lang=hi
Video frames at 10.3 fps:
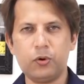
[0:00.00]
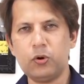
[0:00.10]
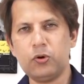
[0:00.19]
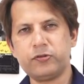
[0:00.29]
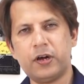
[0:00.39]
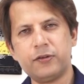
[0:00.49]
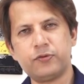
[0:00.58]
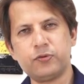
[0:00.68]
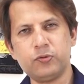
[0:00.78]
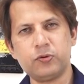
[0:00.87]
रोज़
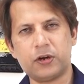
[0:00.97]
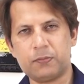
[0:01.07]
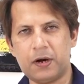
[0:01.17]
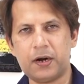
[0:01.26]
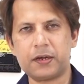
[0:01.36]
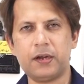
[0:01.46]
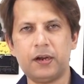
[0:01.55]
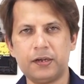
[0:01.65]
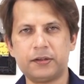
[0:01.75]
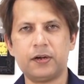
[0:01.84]
आंसू कमा
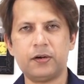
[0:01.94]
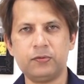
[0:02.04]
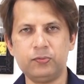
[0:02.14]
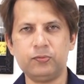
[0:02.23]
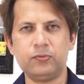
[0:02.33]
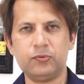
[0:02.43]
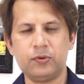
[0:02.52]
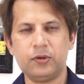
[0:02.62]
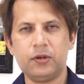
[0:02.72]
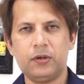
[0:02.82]
के लाता हूँ
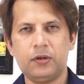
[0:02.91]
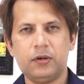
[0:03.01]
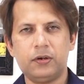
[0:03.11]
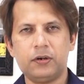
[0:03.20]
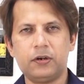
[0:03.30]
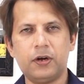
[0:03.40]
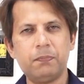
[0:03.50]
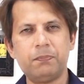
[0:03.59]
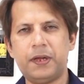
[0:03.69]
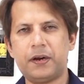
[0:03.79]

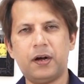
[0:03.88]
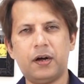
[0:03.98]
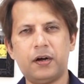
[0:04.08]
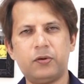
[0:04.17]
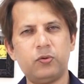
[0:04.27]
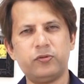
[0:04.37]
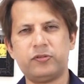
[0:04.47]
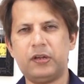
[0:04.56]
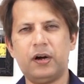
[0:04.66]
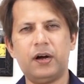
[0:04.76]
गम मेरा
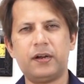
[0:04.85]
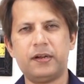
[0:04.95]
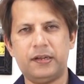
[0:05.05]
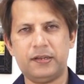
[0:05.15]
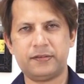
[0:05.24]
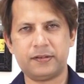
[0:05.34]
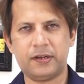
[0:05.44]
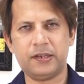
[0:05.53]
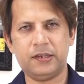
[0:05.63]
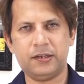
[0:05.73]
रोज़गार है
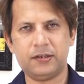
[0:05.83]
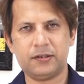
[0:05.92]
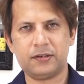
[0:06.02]
साईं